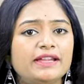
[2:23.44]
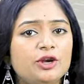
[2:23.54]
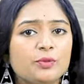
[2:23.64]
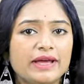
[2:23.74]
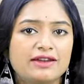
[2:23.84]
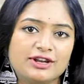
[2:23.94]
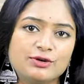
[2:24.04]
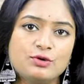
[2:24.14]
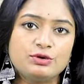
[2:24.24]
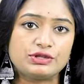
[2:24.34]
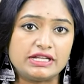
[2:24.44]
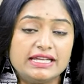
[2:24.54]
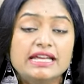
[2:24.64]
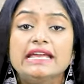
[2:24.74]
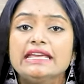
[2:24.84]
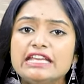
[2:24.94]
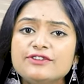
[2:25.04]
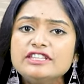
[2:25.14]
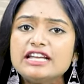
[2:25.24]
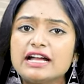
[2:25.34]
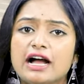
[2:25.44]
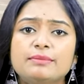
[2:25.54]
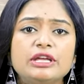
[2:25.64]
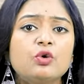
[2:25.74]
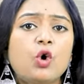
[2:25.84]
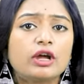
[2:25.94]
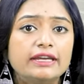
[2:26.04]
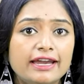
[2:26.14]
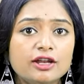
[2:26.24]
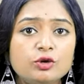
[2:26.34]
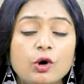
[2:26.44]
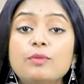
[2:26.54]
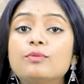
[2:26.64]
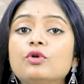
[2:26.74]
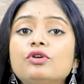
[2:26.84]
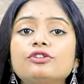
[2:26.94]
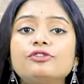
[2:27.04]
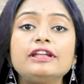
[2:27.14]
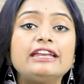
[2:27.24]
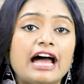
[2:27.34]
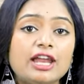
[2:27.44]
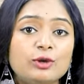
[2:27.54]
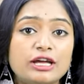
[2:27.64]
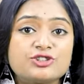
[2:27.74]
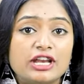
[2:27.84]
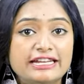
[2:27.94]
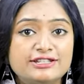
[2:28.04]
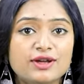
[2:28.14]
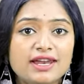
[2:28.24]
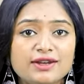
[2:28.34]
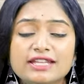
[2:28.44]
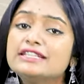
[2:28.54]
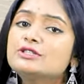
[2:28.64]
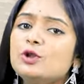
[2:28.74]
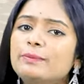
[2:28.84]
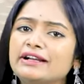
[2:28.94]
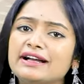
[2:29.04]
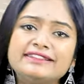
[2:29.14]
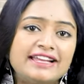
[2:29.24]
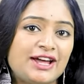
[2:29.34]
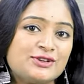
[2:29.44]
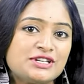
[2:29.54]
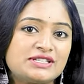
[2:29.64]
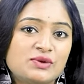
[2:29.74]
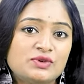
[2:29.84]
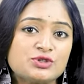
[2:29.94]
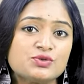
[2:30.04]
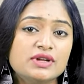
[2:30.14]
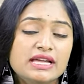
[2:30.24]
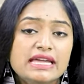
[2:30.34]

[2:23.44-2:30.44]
పది రూపాయల వరకు ఉంటుంది ఈ విధంగా మీరు ఒక నెలల్లో మూడు నుండి నాలుగు లక్షల ఇటుకలనైతే సులభంగా తయారు చేసుకోవచ్చు